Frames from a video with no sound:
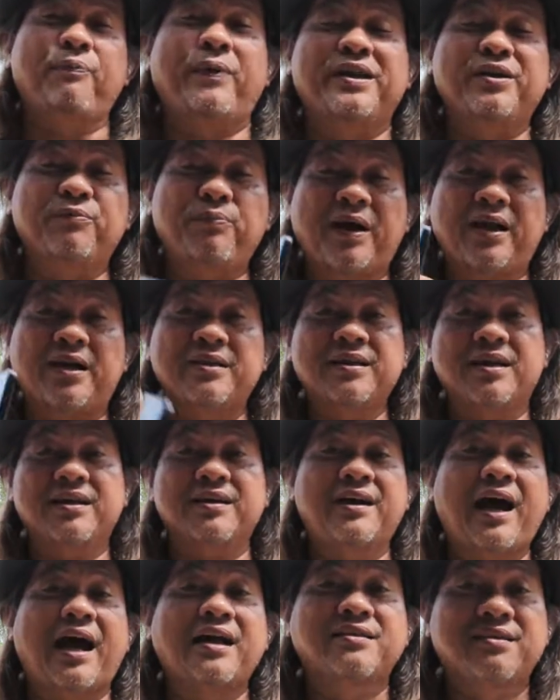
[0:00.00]
yang paling parah
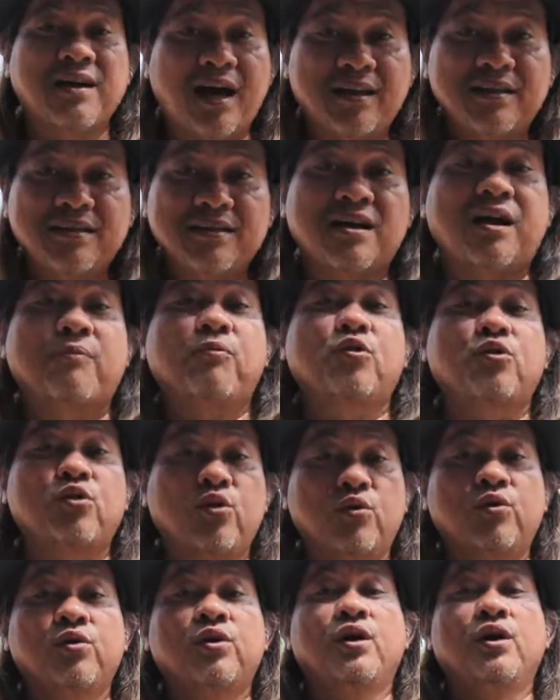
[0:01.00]
nyari ganja di
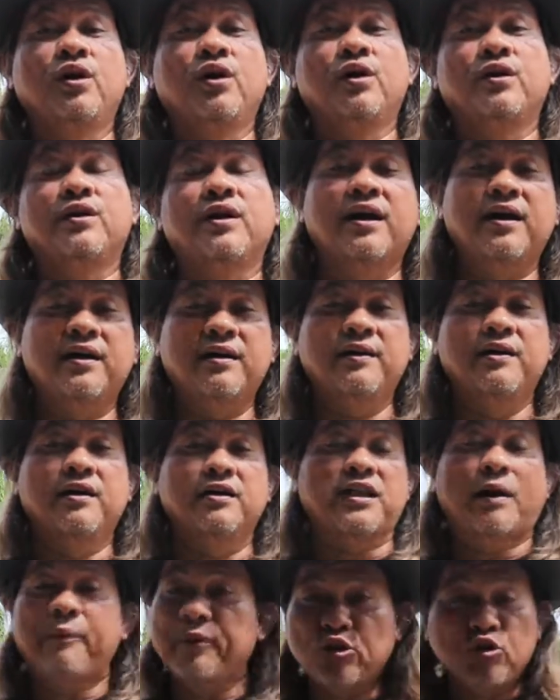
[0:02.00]
Cikapundung. Ya,
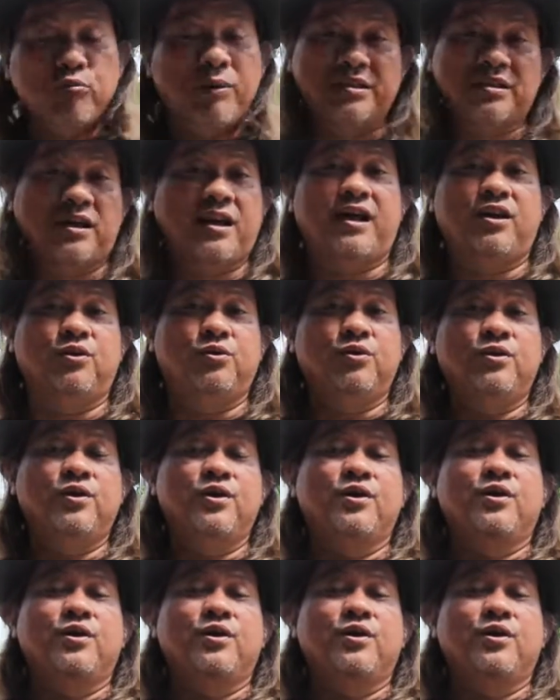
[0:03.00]
tapi itu masa lalu.